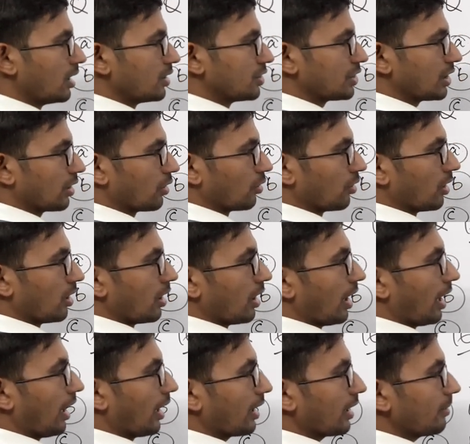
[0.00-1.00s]
चलो
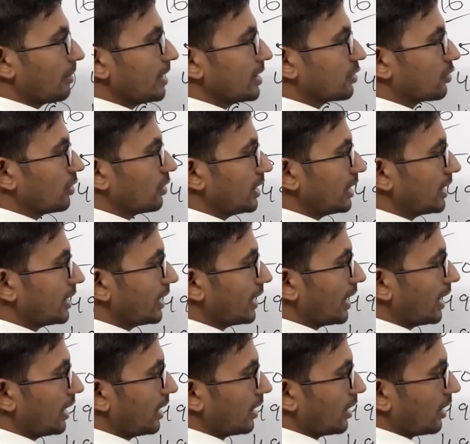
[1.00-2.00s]
अगर मैं इसको लिख
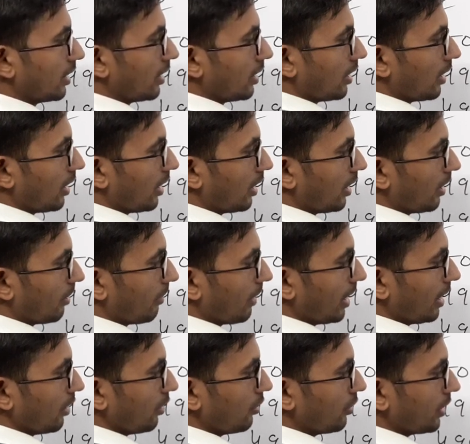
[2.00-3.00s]
दिया
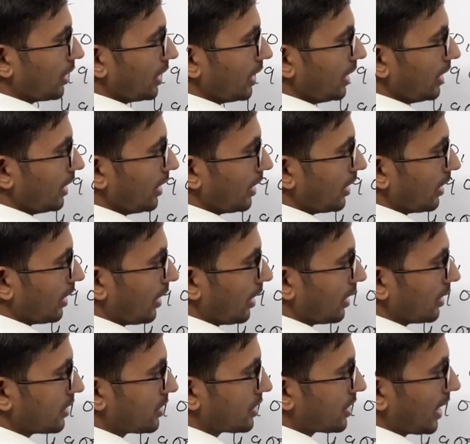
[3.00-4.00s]
मान लो कि
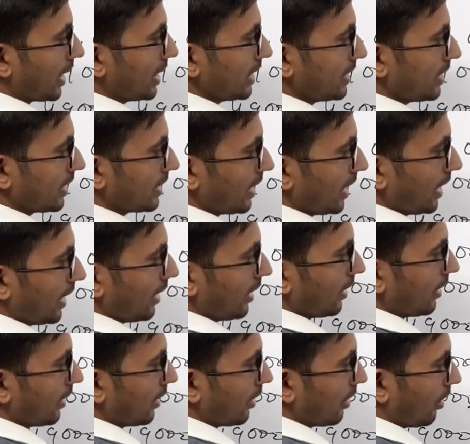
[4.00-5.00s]
चालीस हज़ार
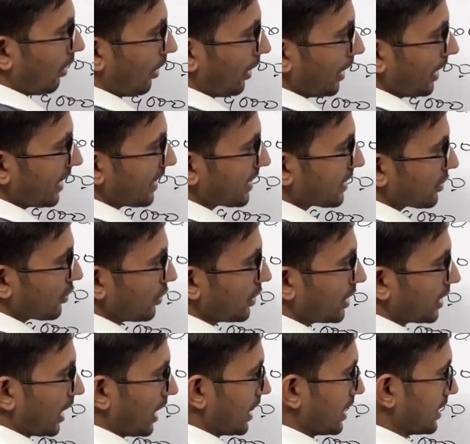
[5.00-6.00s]
और एक सौ
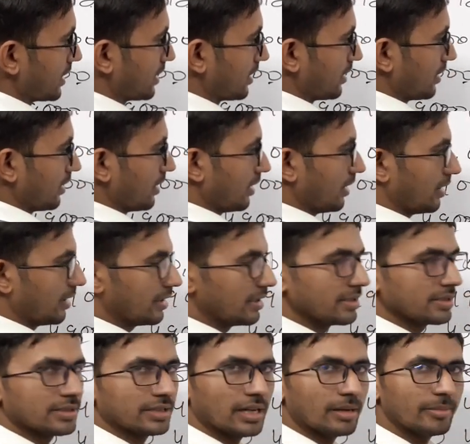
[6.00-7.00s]
इकतालीस
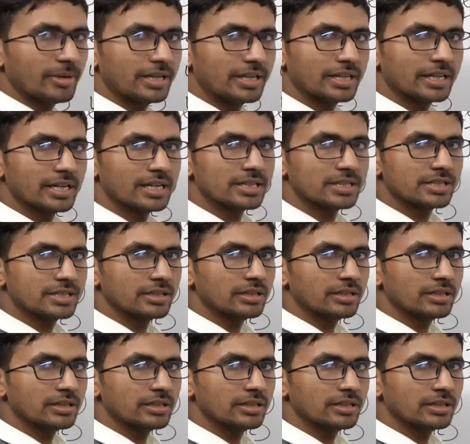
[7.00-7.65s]
इसका मैं नियरेस्ट